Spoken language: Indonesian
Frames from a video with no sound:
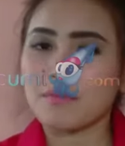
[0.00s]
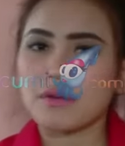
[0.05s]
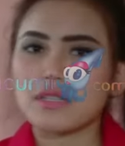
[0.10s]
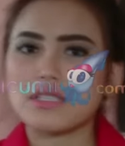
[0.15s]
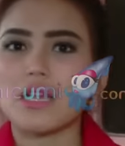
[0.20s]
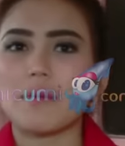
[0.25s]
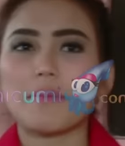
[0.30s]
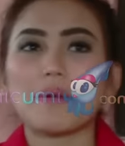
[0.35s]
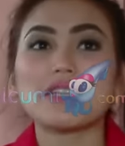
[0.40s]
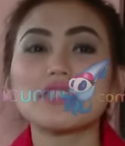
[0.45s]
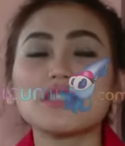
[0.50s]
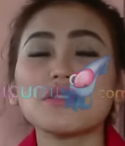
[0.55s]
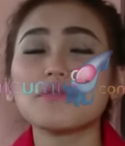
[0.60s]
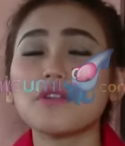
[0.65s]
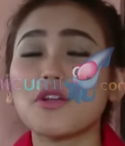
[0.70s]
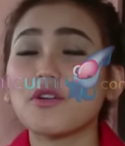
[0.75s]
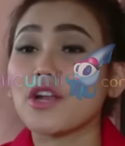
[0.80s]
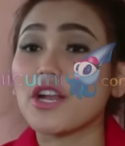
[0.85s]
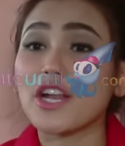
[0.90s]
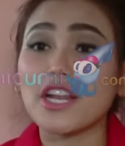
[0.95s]
persiapannya sih
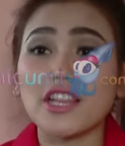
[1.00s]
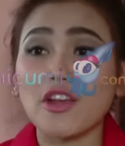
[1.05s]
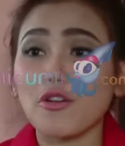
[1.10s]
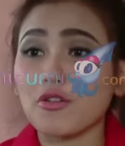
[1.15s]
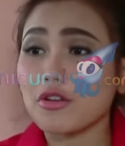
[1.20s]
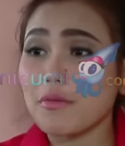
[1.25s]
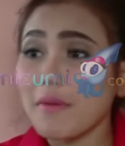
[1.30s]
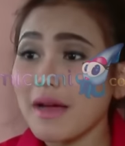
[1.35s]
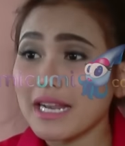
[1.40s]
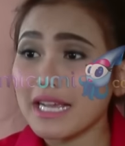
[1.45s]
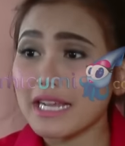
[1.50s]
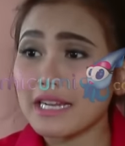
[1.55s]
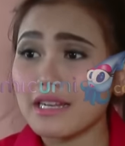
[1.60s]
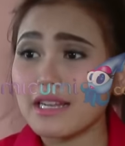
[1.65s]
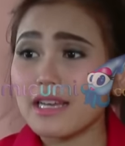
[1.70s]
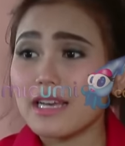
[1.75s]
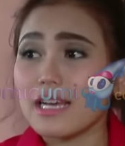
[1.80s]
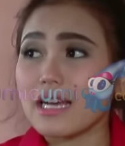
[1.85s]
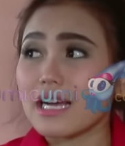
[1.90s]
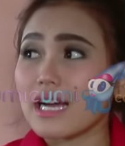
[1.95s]
udah dari tahun kemarin
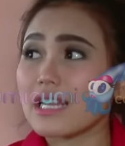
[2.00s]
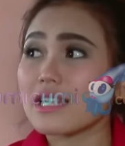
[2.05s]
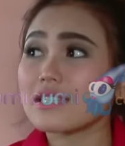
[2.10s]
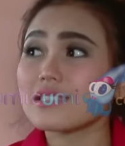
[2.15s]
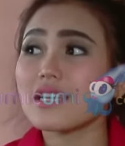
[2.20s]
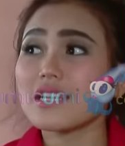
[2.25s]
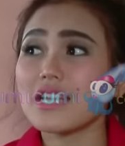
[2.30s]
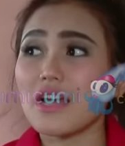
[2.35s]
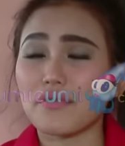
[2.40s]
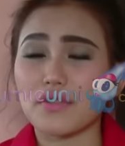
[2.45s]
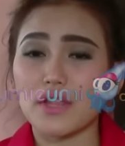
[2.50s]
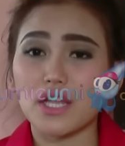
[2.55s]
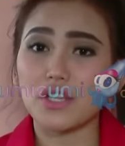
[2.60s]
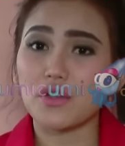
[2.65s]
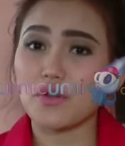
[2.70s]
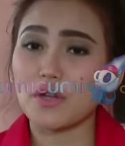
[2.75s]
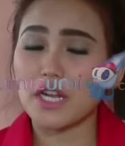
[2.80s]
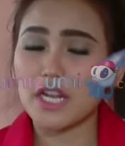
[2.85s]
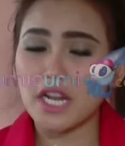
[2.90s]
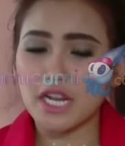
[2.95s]
karena saya
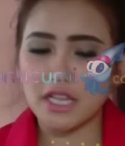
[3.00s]
daftarnya udah